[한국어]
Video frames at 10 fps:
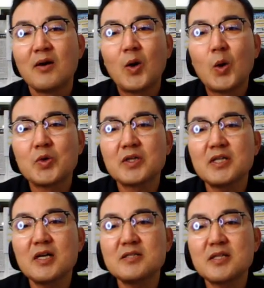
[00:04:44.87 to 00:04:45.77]

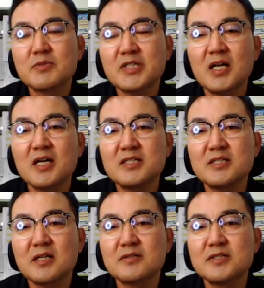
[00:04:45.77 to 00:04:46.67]
여기에 이제
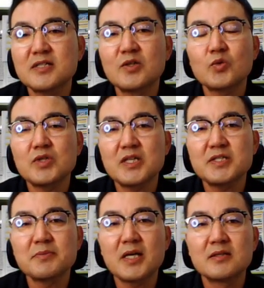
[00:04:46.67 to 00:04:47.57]
차량기지라든지 그런 것도
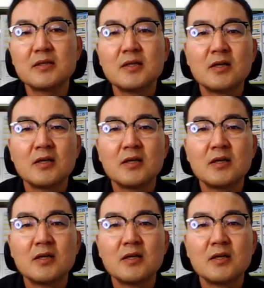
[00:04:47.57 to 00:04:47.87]
있겠지만